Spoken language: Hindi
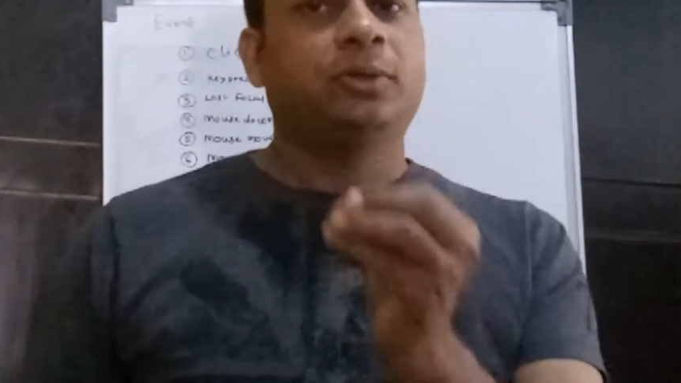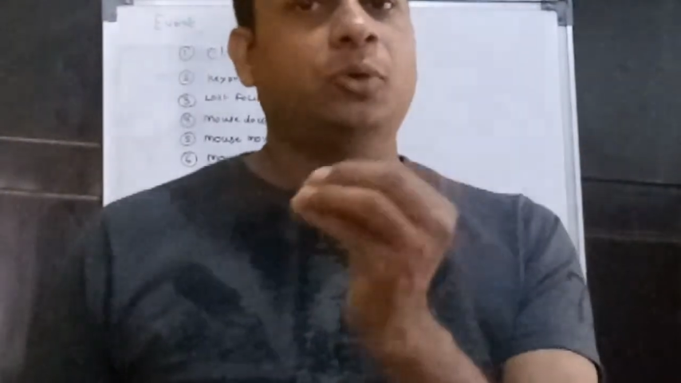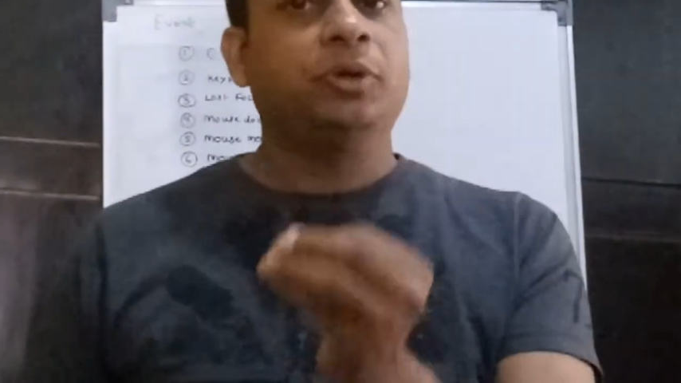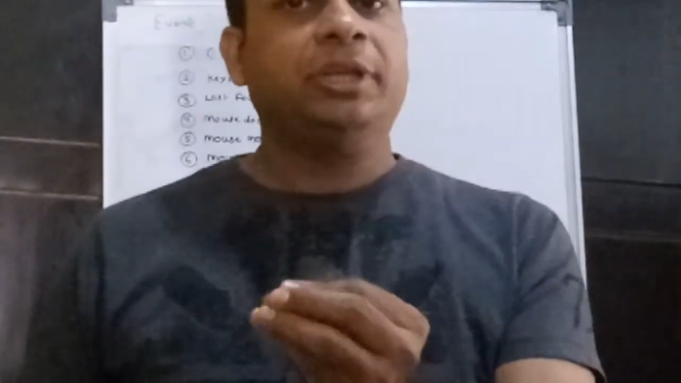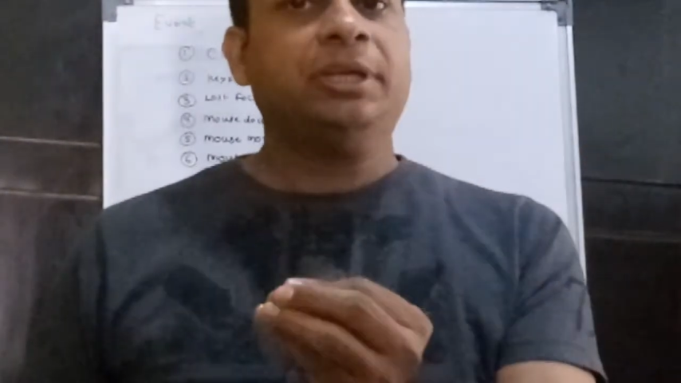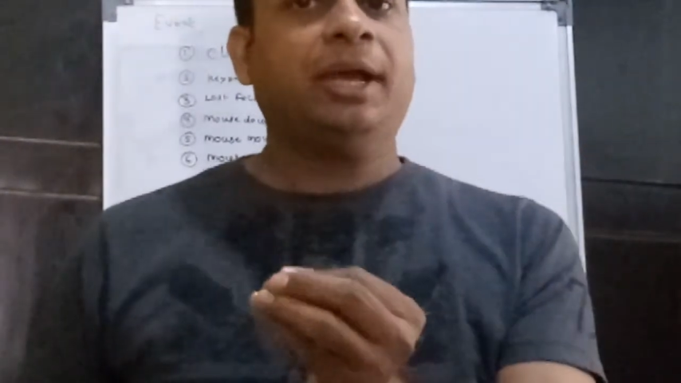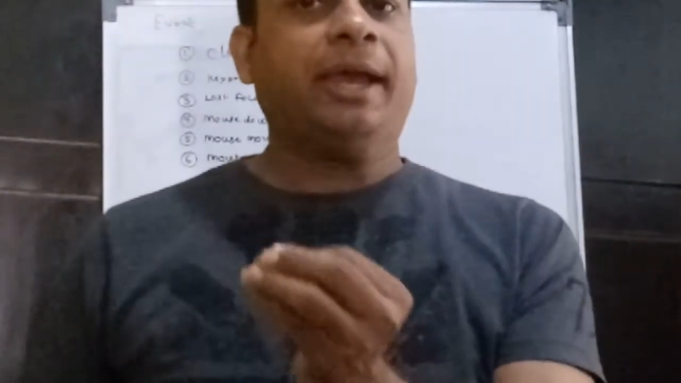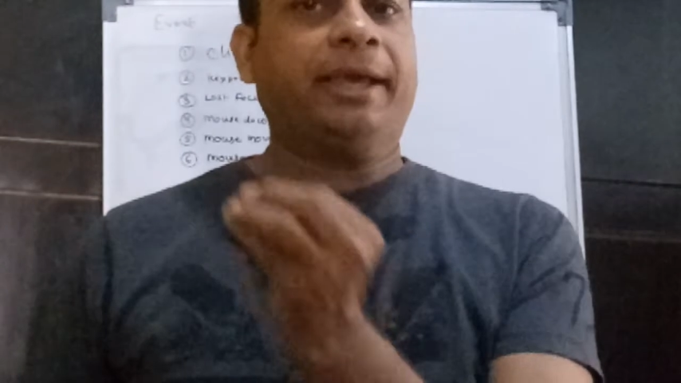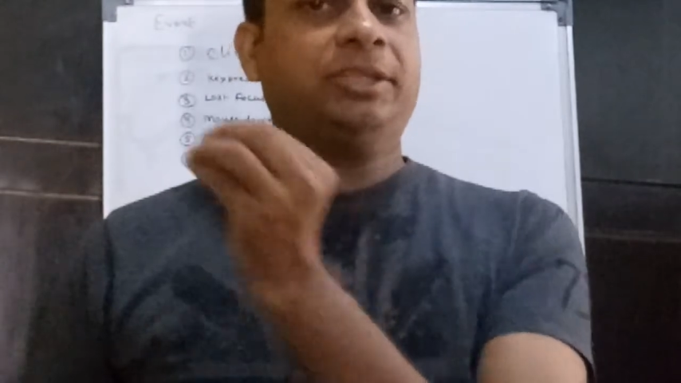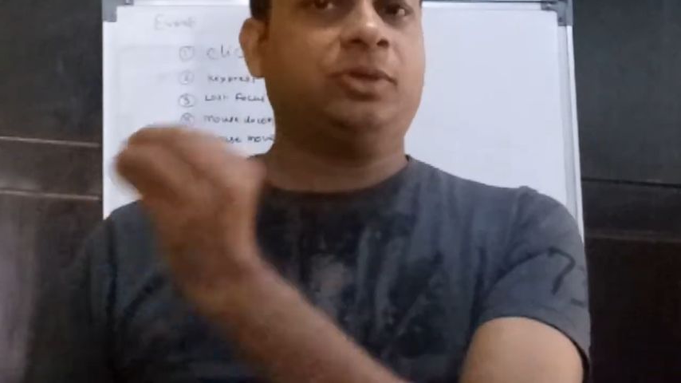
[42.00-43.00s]
कोडिंग का
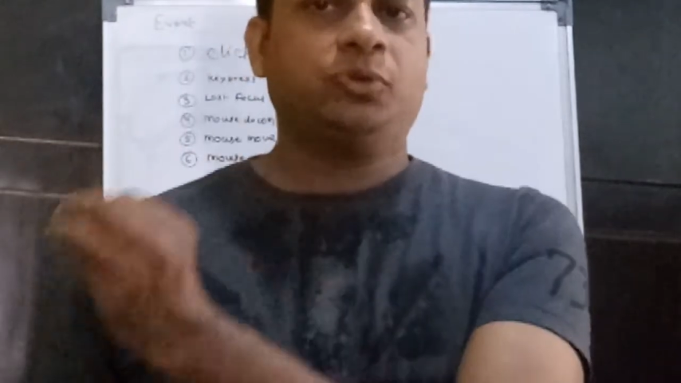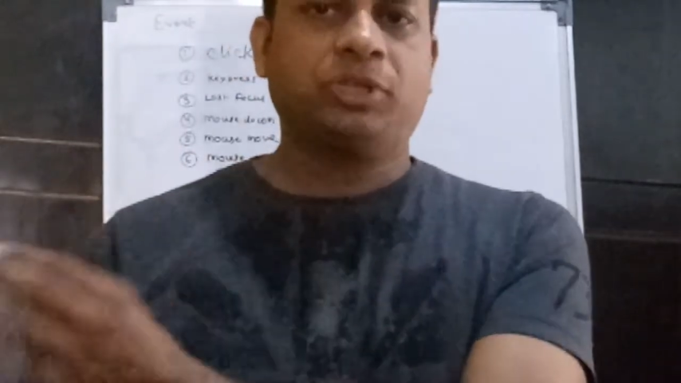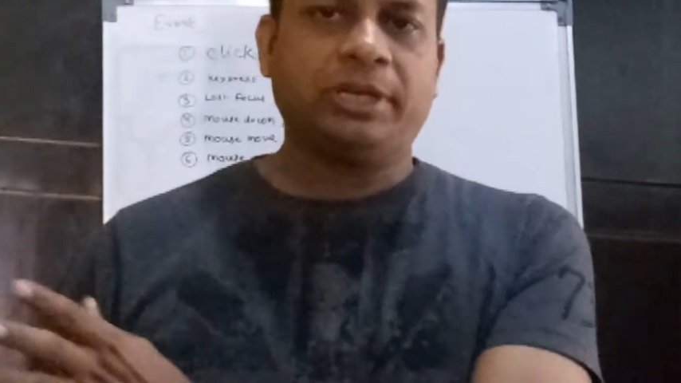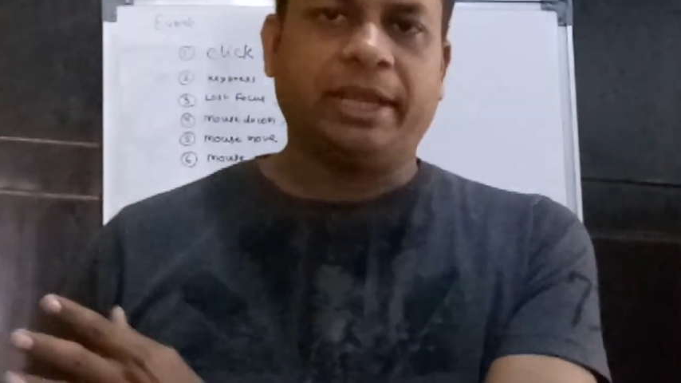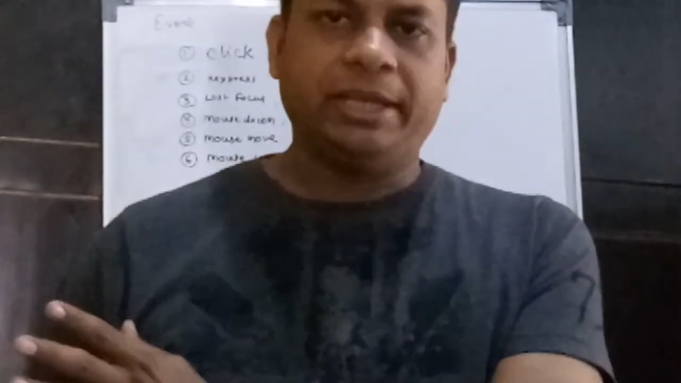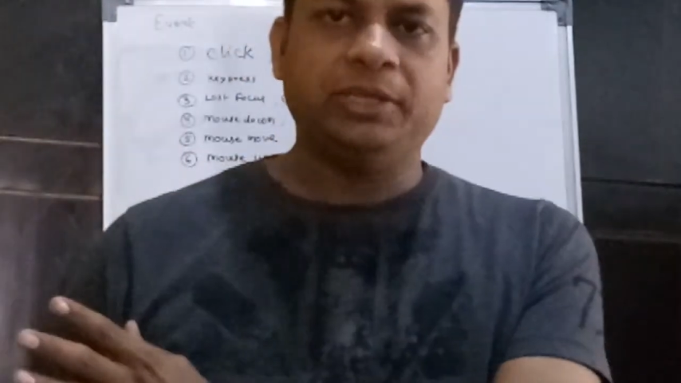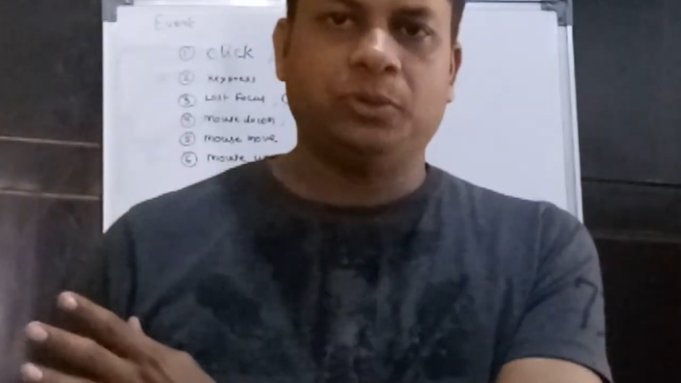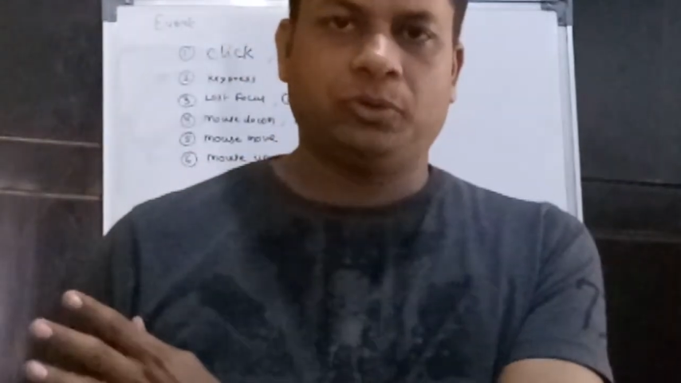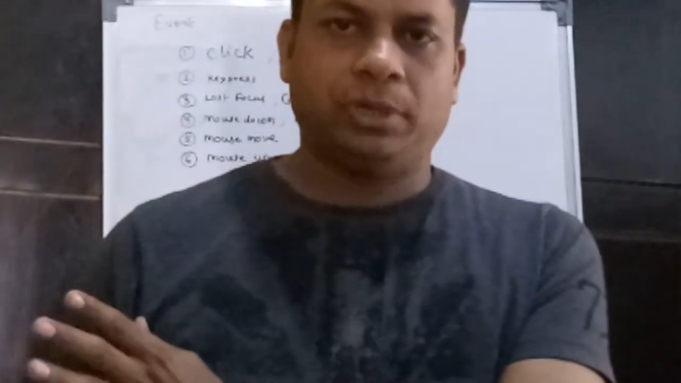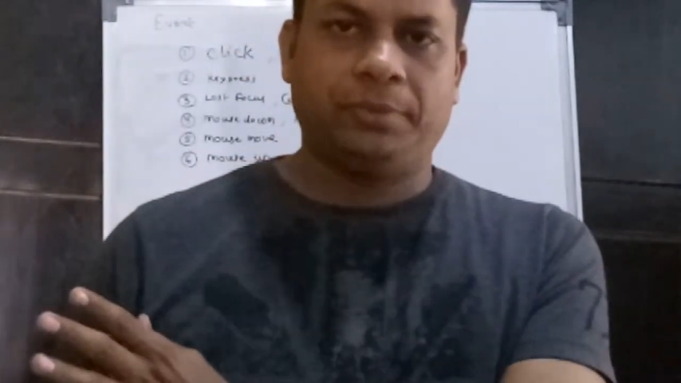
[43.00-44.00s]
एग्जीक्यूशन नहीं
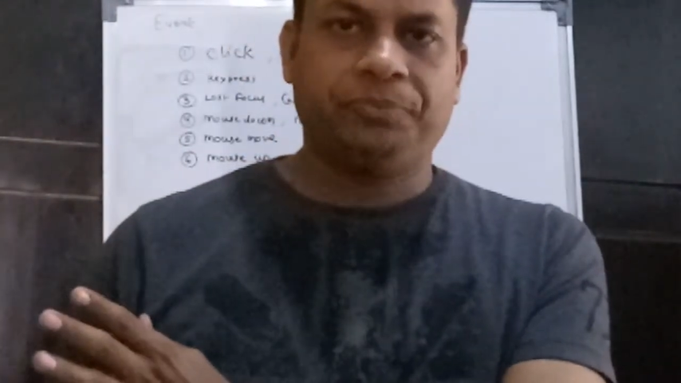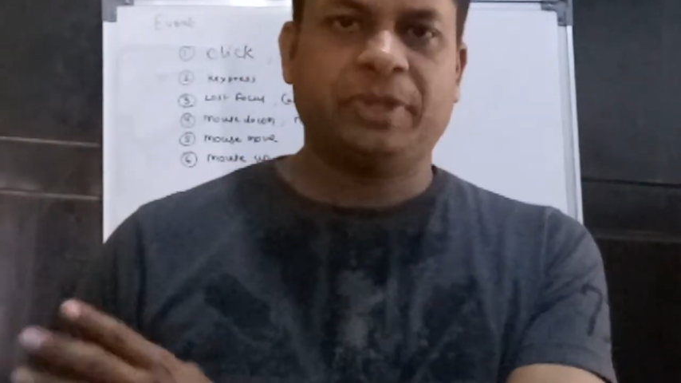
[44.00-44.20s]
होगा